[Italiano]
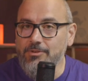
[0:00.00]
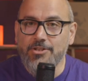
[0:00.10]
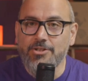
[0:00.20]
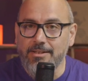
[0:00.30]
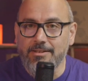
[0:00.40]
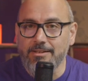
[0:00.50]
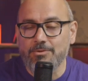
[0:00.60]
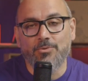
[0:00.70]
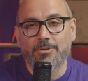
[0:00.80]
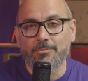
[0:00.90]
accetta la
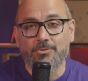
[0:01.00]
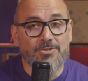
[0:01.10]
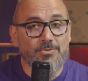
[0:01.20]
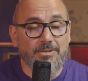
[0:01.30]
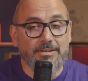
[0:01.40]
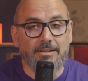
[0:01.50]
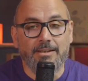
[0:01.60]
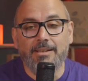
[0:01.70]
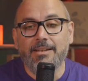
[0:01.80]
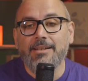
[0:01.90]
sua omosessualità.
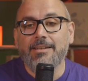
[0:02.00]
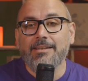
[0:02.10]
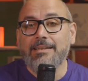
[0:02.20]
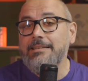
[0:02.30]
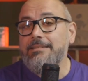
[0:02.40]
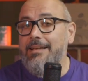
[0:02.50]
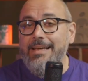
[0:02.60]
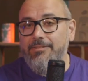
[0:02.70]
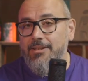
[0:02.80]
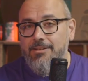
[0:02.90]
In
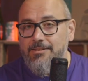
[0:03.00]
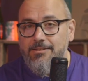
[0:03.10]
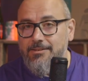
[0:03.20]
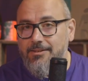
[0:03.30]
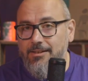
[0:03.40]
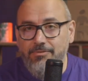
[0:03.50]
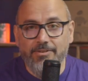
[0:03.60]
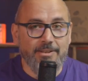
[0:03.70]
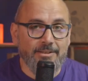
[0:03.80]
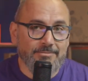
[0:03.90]
realtà Evelyn della
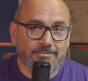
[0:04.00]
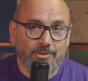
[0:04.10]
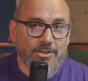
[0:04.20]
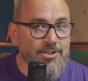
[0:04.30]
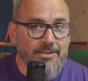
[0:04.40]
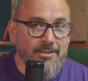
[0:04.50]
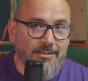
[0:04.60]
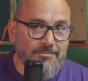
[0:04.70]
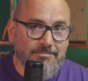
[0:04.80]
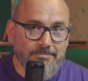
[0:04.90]
figlia non
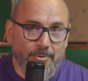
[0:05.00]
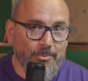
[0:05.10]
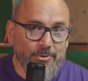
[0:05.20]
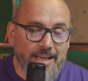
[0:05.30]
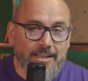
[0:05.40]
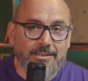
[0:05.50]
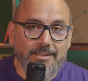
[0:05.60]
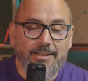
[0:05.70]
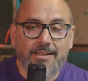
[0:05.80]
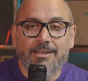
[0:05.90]
accetta proprio
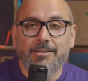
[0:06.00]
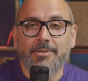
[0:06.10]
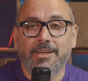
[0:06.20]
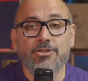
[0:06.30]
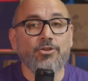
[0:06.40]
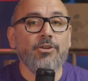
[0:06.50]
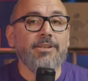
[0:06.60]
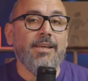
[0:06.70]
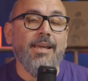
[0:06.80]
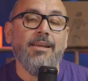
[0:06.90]
niente, perché
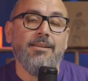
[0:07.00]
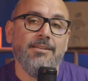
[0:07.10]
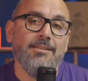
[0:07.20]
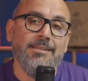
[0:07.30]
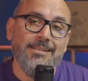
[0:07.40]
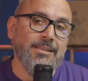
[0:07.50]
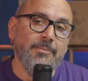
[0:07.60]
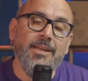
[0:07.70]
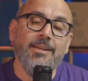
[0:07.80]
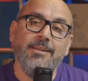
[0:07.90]
Joy è eh, nata in
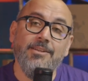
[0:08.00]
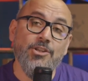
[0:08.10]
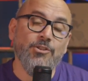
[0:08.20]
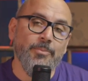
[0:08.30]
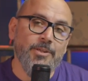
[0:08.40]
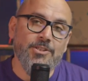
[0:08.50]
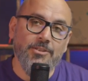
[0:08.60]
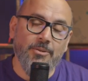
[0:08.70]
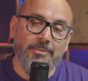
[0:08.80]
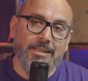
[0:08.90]
America, è
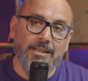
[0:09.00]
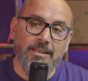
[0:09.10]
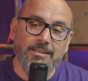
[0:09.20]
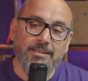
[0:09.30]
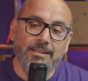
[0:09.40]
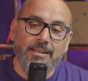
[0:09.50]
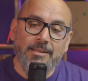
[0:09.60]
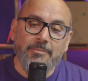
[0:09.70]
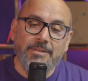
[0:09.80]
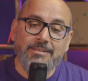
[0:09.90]
100% americana,
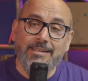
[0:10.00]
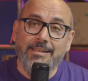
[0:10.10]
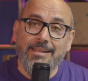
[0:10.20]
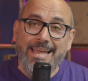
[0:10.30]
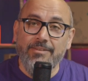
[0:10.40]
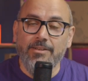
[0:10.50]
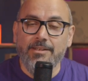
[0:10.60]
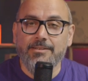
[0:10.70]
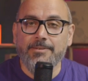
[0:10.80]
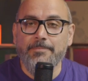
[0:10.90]
mentre
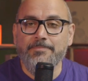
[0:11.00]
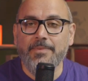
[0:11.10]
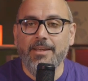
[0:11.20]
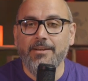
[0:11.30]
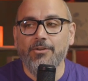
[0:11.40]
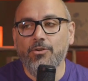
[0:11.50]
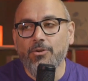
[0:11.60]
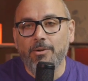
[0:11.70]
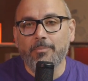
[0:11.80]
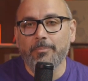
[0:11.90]
Evelyn è
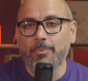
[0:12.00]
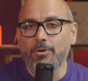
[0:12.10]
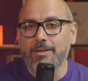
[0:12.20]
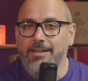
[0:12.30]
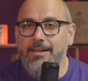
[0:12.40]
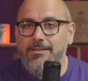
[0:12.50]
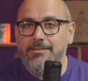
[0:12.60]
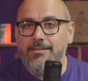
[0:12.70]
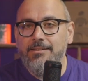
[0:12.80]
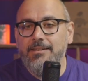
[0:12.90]
ancora un po'
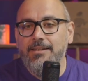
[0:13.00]
legata